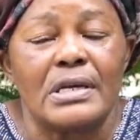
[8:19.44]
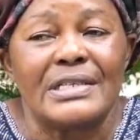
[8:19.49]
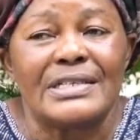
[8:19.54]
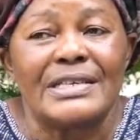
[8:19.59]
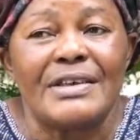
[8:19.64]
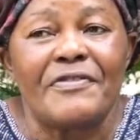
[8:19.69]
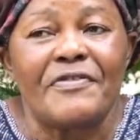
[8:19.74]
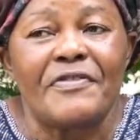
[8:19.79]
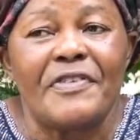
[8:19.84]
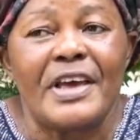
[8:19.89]

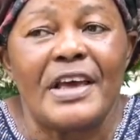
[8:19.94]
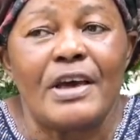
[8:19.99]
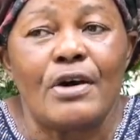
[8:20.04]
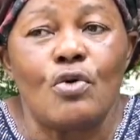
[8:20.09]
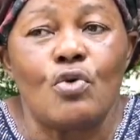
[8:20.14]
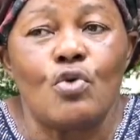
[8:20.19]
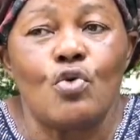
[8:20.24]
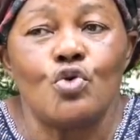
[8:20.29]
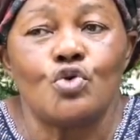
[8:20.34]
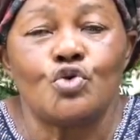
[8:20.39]
qui s'est
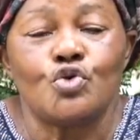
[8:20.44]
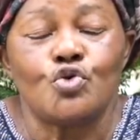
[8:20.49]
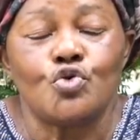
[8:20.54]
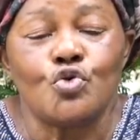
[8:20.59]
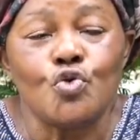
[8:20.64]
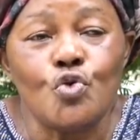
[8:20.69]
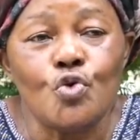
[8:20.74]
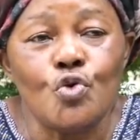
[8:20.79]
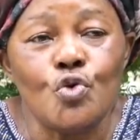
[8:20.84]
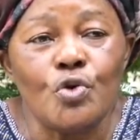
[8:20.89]
fait
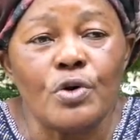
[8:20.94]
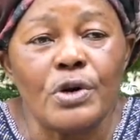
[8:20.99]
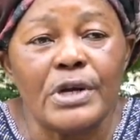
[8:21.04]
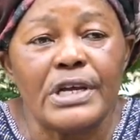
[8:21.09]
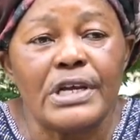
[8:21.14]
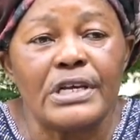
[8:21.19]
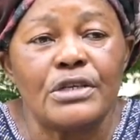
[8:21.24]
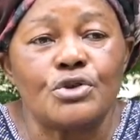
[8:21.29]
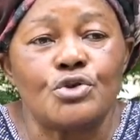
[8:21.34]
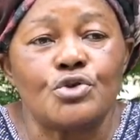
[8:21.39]
autour
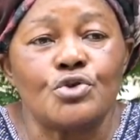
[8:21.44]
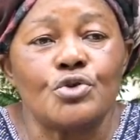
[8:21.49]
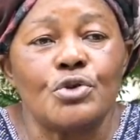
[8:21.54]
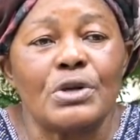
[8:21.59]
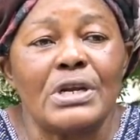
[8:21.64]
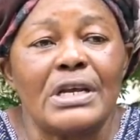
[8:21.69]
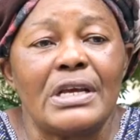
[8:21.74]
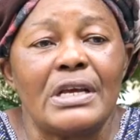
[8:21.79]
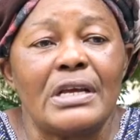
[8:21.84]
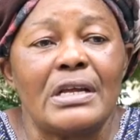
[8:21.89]
et
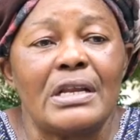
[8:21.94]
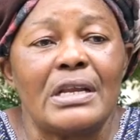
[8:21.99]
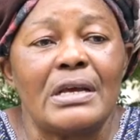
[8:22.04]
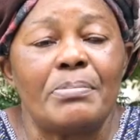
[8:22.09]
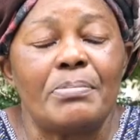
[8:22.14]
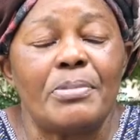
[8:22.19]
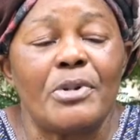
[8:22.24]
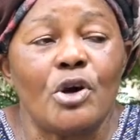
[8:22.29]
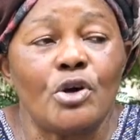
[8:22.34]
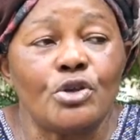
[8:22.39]
sur
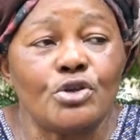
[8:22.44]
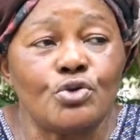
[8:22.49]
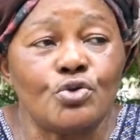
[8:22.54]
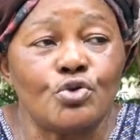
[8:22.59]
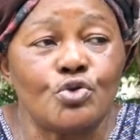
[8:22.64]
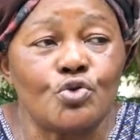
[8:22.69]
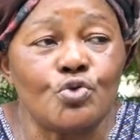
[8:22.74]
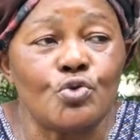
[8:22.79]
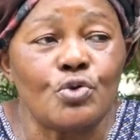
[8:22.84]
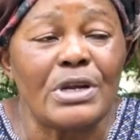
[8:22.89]
les,
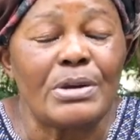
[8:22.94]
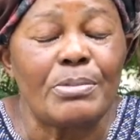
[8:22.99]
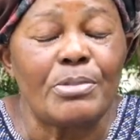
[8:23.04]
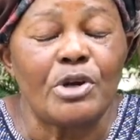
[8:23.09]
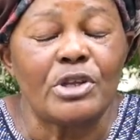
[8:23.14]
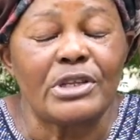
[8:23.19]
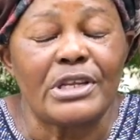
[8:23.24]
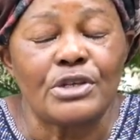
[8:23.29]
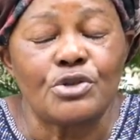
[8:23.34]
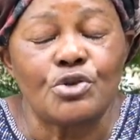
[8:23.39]
plantes, autour des
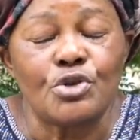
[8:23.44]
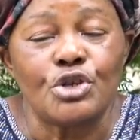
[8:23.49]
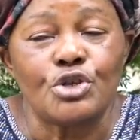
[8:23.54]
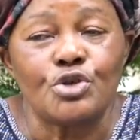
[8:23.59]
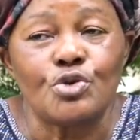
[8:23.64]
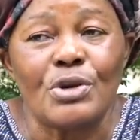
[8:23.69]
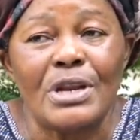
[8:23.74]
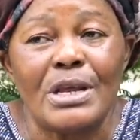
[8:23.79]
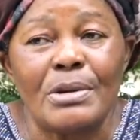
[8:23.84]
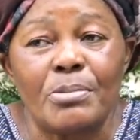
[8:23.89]
plantations
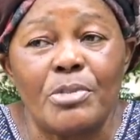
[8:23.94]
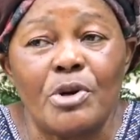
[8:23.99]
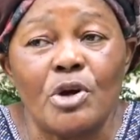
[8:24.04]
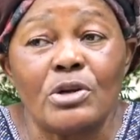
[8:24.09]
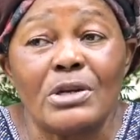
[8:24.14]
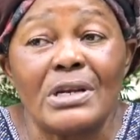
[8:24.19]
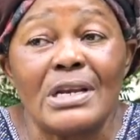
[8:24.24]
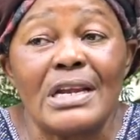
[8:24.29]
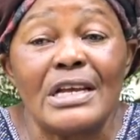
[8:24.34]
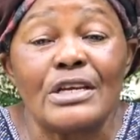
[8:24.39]
et sur les
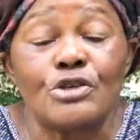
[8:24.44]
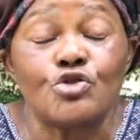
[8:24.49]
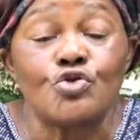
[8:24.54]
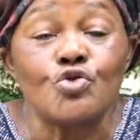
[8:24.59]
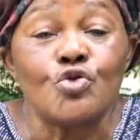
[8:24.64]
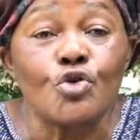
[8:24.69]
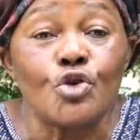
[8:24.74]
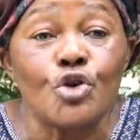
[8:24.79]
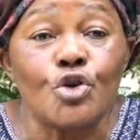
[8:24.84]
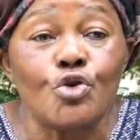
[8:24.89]
plantes, les
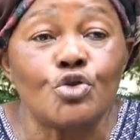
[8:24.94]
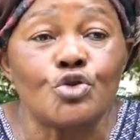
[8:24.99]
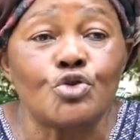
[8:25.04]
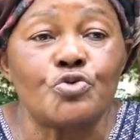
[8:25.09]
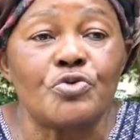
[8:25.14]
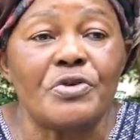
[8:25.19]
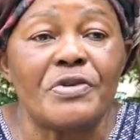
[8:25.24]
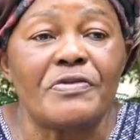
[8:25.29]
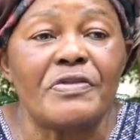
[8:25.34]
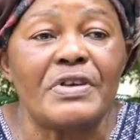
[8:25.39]
jours qui
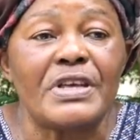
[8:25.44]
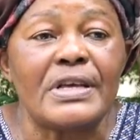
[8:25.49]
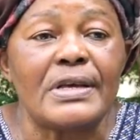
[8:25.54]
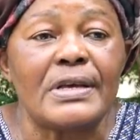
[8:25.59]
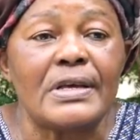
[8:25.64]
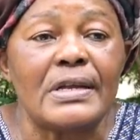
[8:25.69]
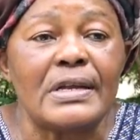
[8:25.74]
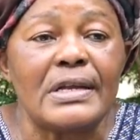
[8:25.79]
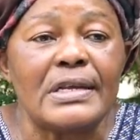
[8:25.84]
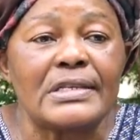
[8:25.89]
ont
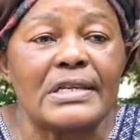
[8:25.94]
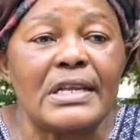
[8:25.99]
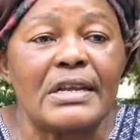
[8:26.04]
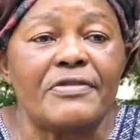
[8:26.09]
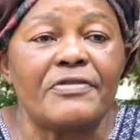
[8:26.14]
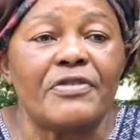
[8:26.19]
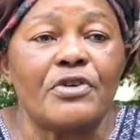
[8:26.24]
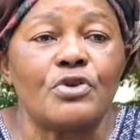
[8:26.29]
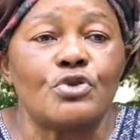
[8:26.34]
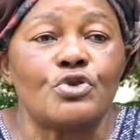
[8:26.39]
suivi, les
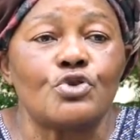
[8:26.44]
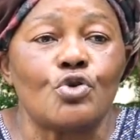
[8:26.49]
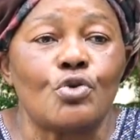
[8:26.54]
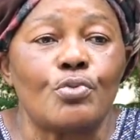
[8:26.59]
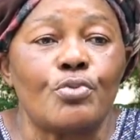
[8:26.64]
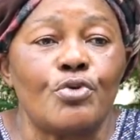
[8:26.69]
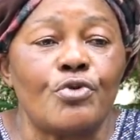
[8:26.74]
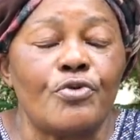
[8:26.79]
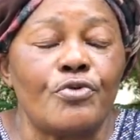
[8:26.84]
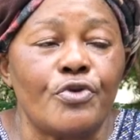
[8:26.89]
éléphants ne
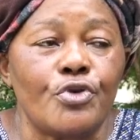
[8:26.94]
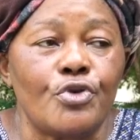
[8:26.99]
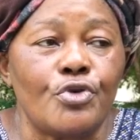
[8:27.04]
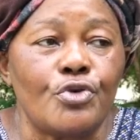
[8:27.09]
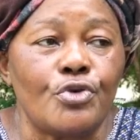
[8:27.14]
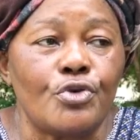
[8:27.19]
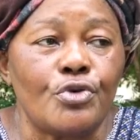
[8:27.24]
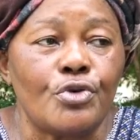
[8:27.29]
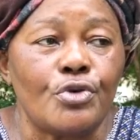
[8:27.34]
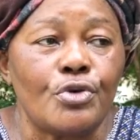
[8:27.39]
sont plus
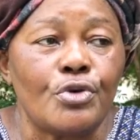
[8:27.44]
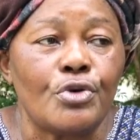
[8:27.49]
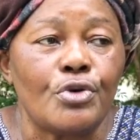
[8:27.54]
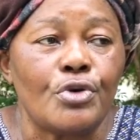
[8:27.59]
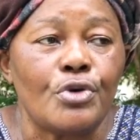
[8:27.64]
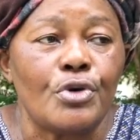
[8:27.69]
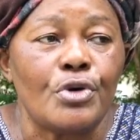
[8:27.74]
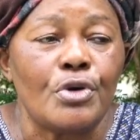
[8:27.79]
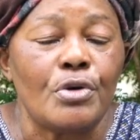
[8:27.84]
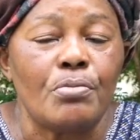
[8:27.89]
venus.
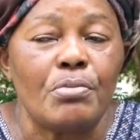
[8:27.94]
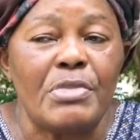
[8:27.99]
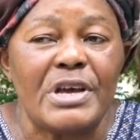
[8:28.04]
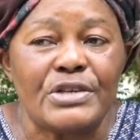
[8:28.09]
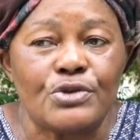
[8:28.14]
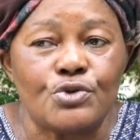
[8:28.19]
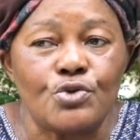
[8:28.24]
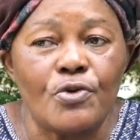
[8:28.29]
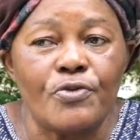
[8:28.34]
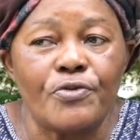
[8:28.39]

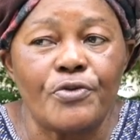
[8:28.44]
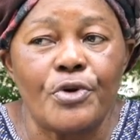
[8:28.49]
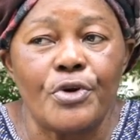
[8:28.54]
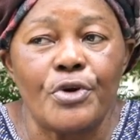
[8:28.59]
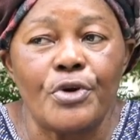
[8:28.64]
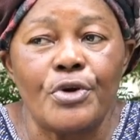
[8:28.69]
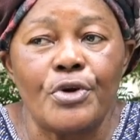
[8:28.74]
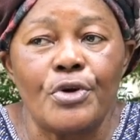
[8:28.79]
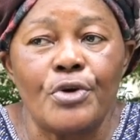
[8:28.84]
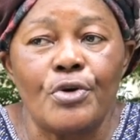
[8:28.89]
Mais sauf
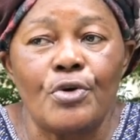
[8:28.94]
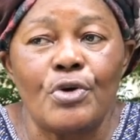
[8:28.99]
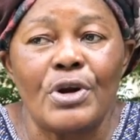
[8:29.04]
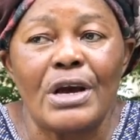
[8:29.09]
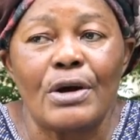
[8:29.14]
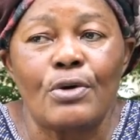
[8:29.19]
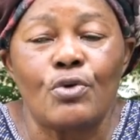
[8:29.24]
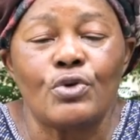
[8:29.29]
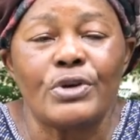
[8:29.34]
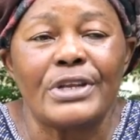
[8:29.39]
que
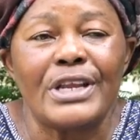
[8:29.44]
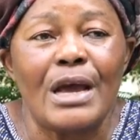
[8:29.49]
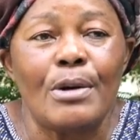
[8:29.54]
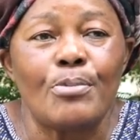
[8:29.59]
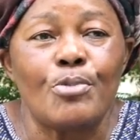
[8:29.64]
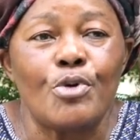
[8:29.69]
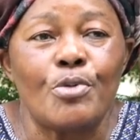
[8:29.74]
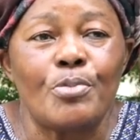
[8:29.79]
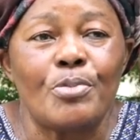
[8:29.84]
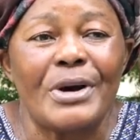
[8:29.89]
on a compté
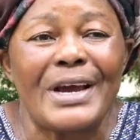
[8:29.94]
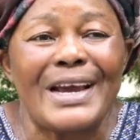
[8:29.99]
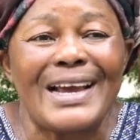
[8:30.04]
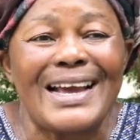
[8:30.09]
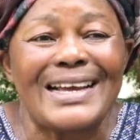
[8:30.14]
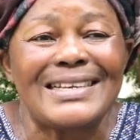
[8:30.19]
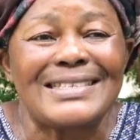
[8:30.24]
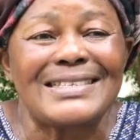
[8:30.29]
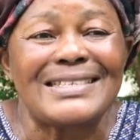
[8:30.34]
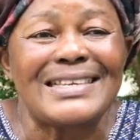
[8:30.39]
à peu
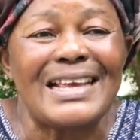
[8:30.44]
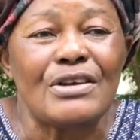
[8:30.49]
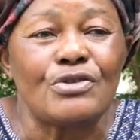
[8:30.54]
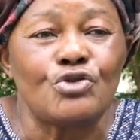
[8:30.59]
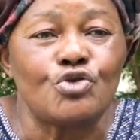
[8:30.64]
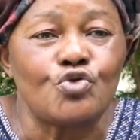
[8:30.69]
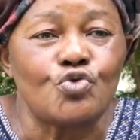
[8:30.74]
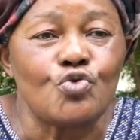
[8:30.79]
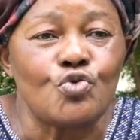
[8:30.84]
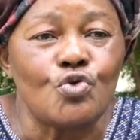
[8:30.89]
près
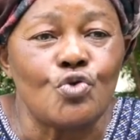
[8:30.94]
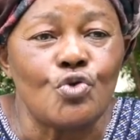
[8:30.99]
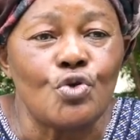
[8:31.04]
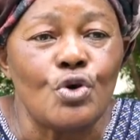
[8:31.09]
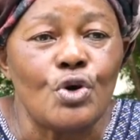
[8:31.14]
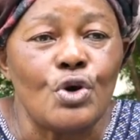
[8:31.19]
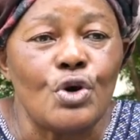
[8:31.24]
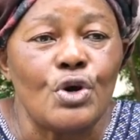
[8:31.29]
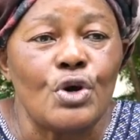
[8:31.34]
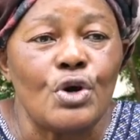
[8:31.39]
4-5 jours